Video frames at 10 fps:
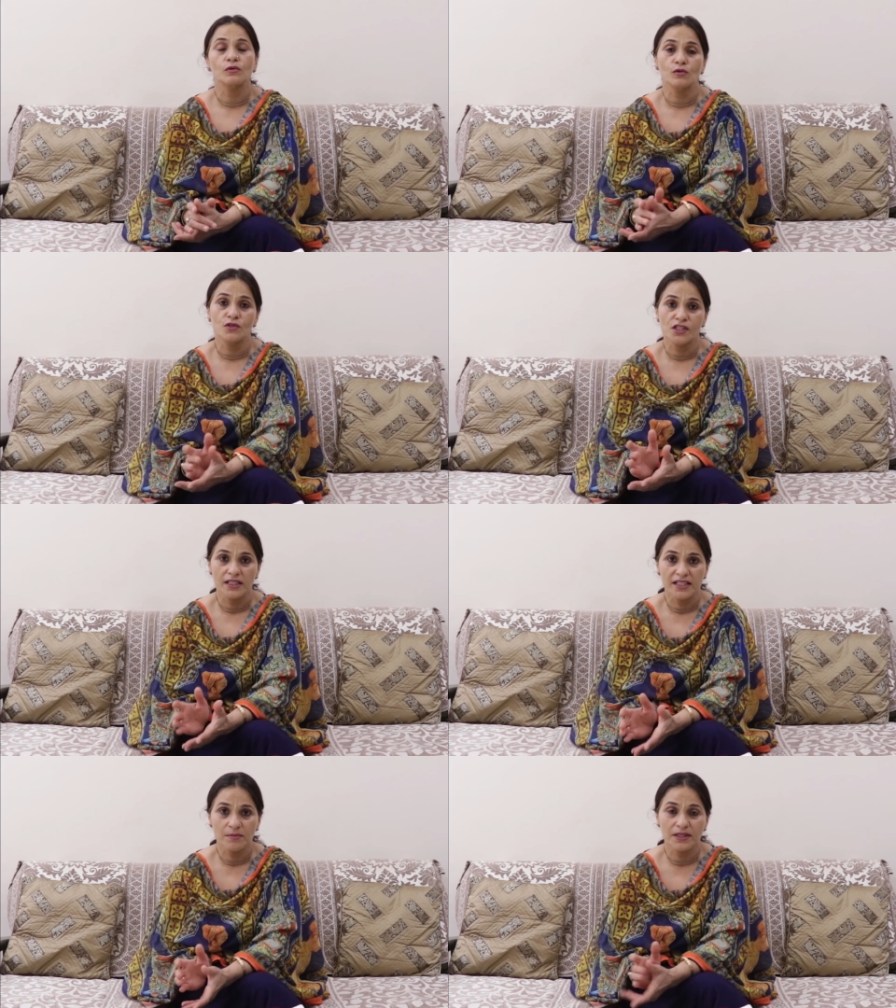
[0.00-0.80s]
तो
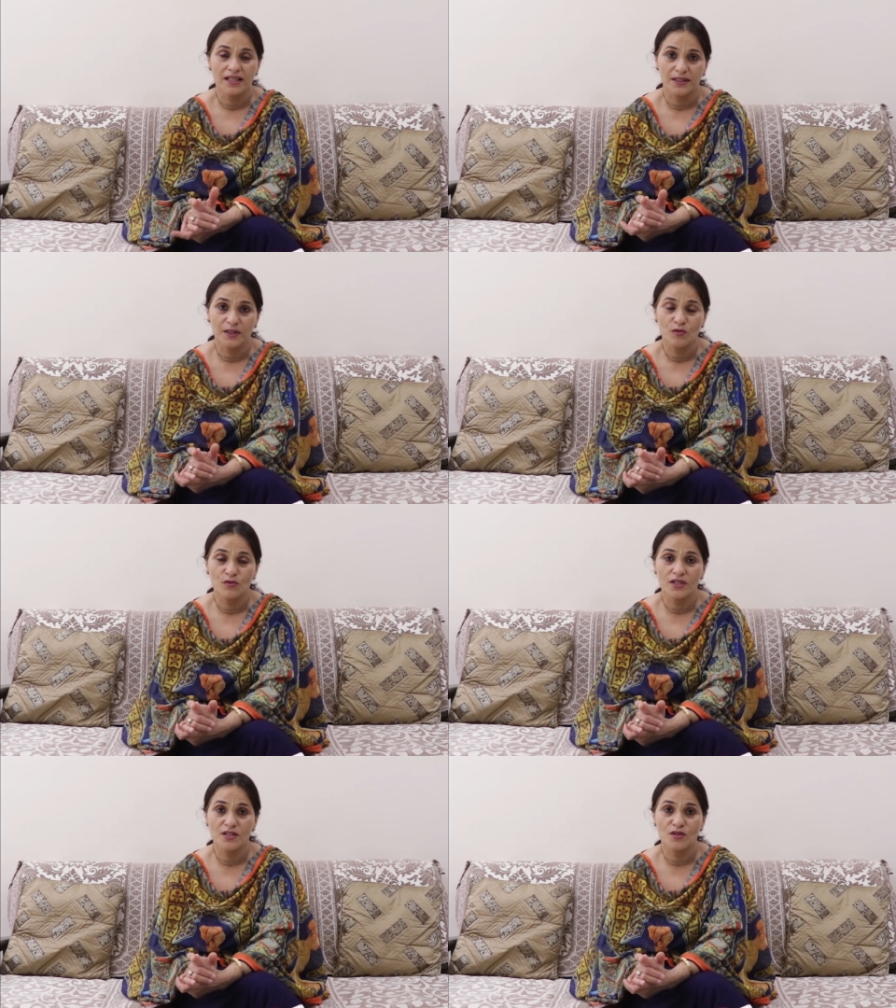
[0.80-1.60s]
चलिए बताती
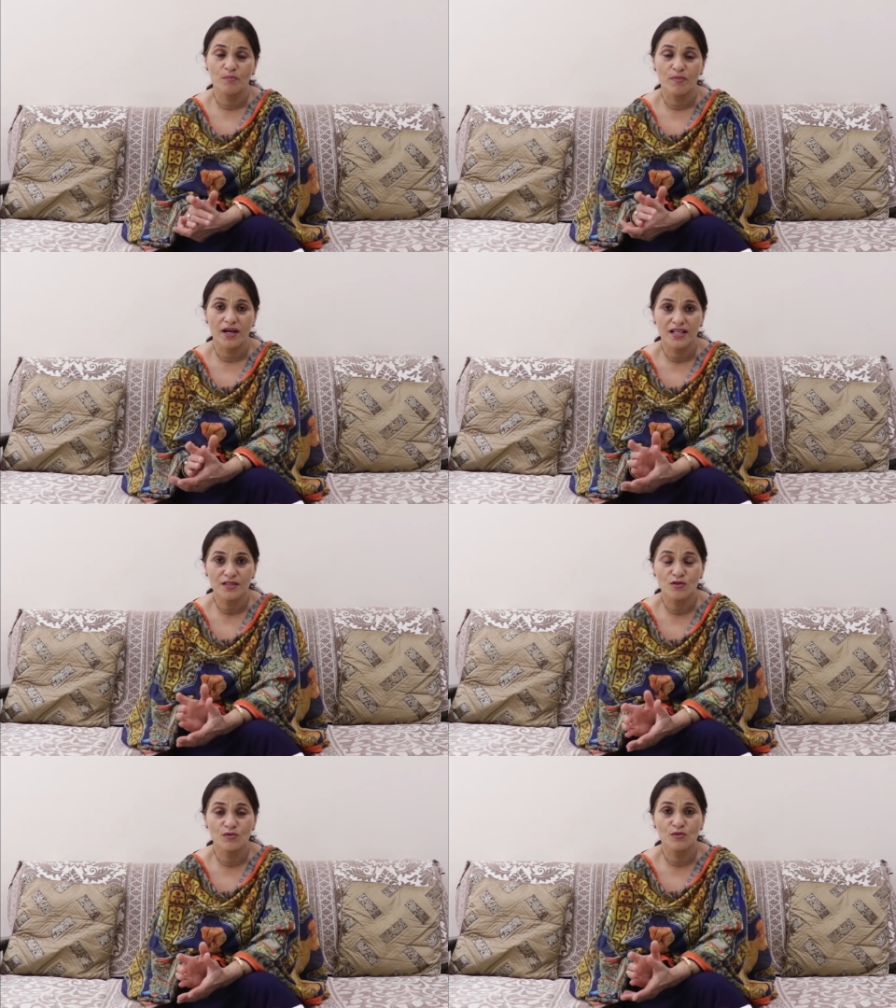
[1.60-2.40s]
हूँ कि जो
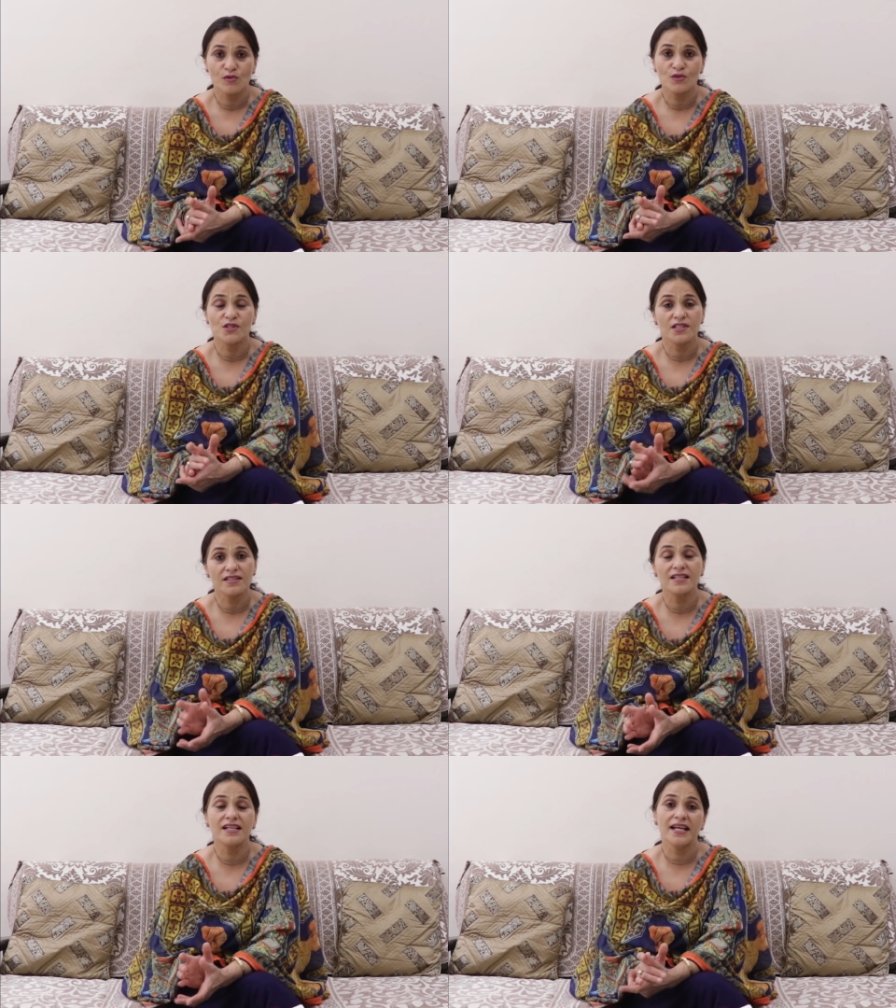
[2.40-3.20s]
पाँच जून को
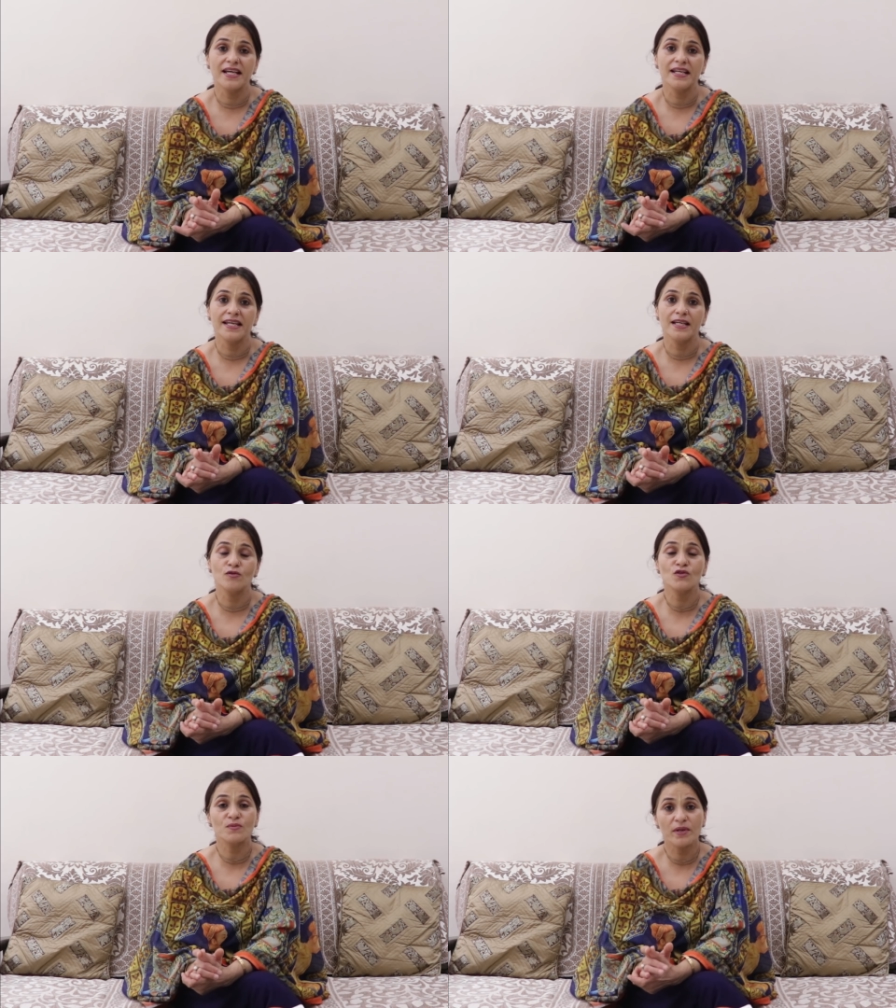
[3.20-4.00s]
चंद्र ग्रहण है
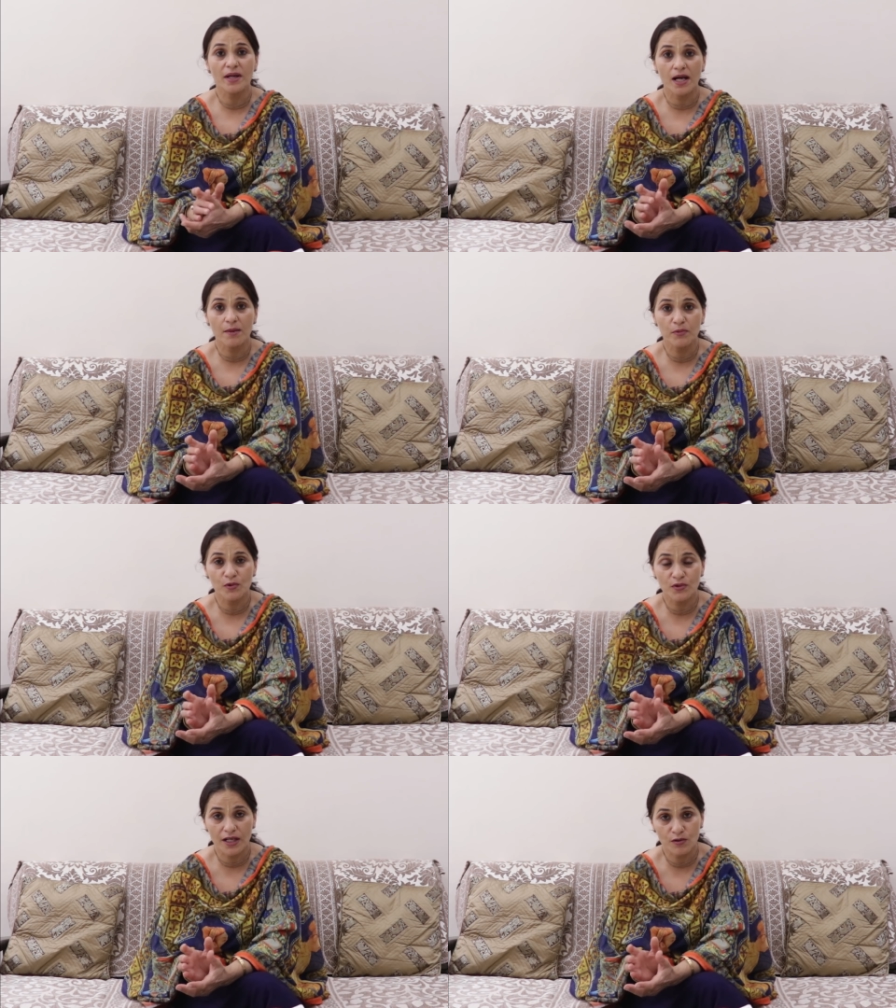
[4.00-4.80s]
उस पर
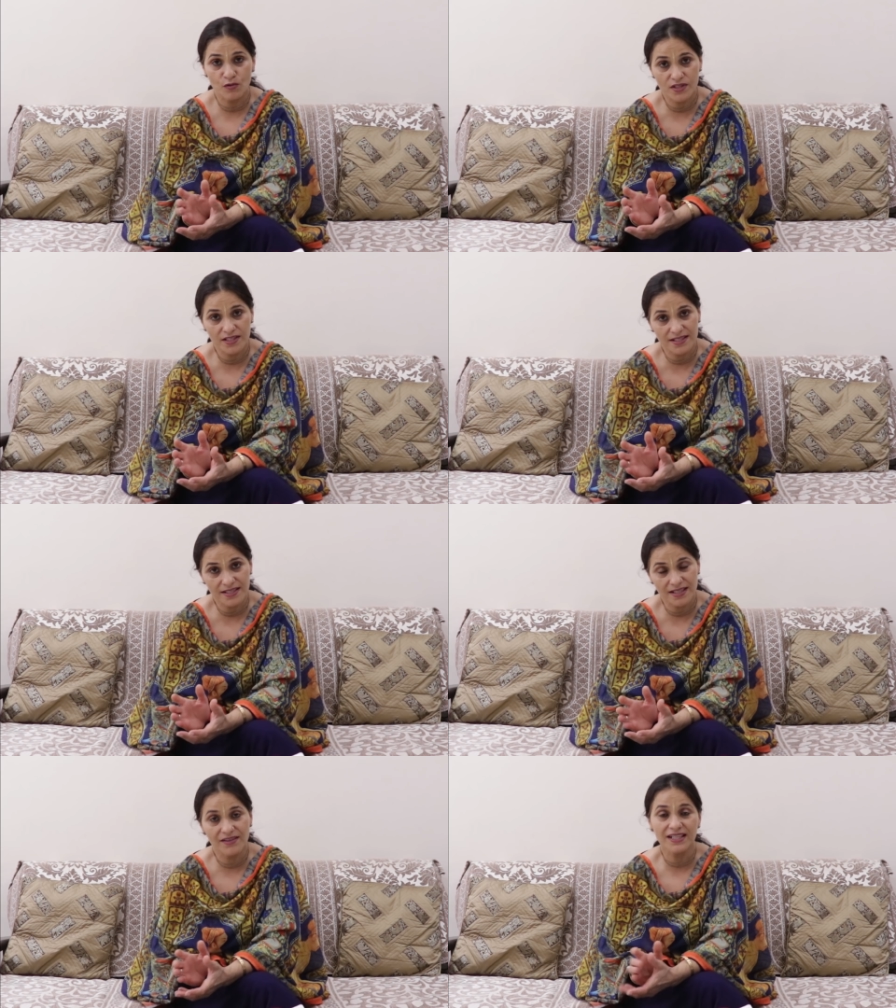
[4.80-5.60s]
आपको ठाकुर जी की
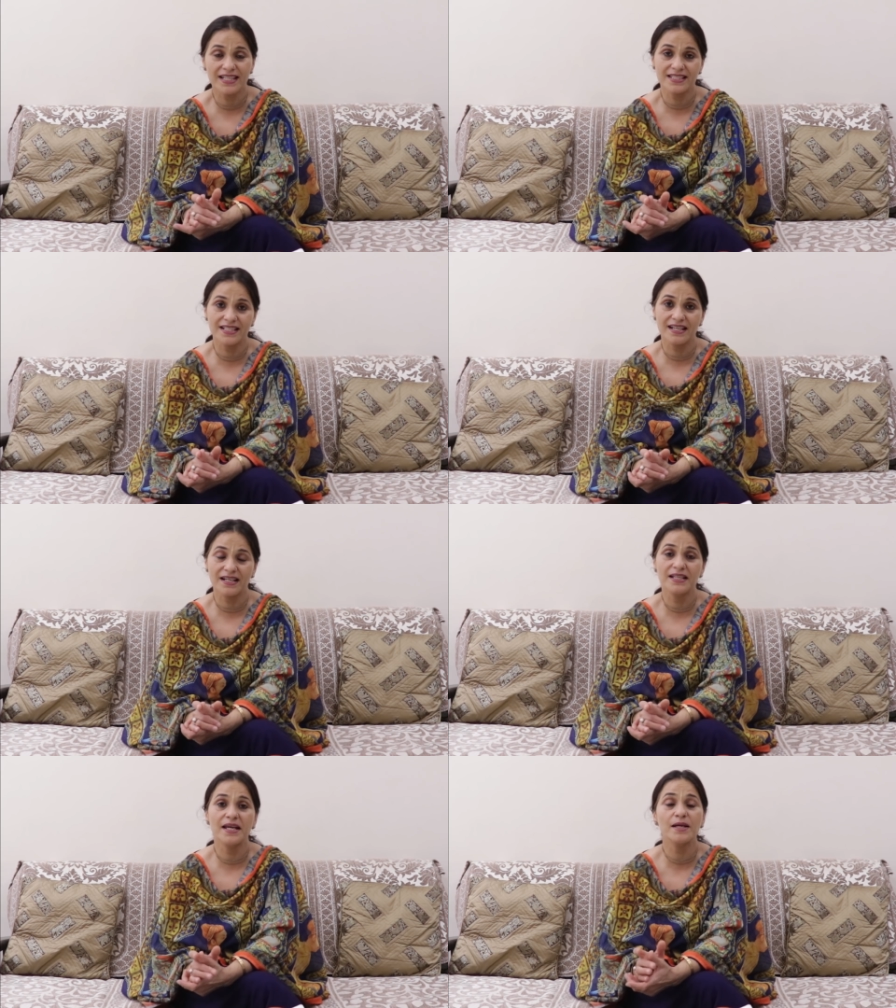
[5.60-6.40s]
सेवा कैसे
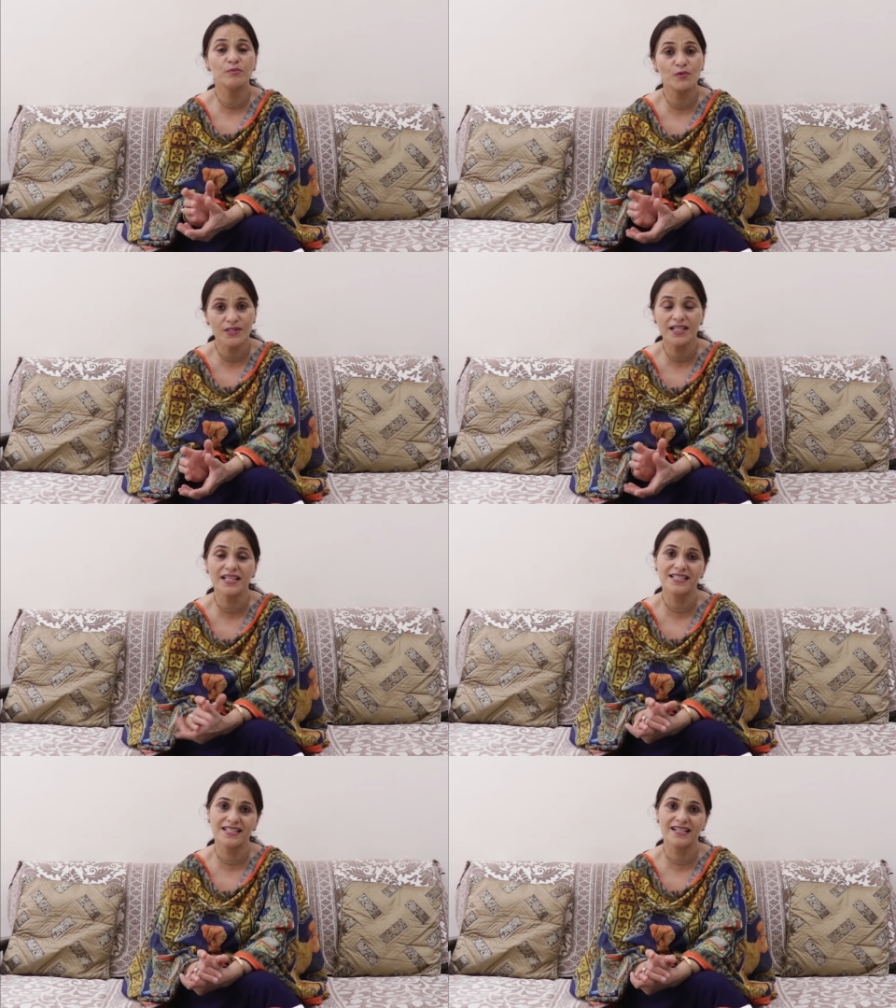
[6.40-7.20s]
करनी है पूजा
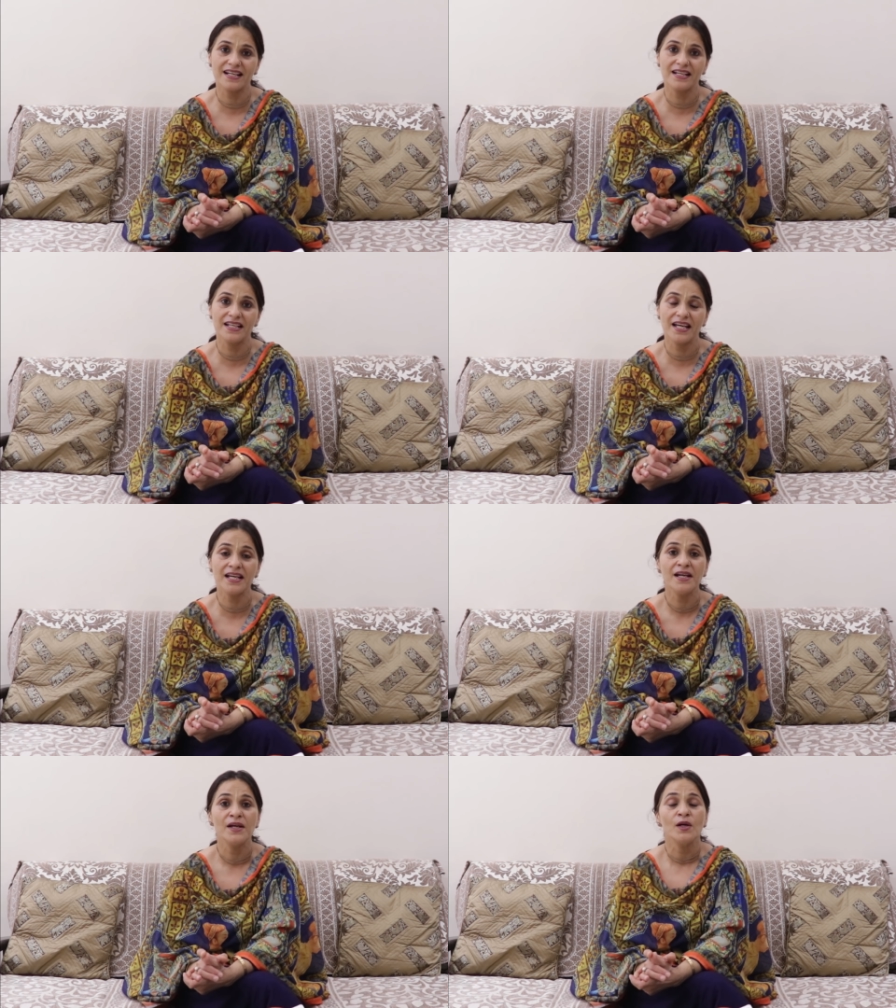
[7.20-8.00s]
कैसे करनी है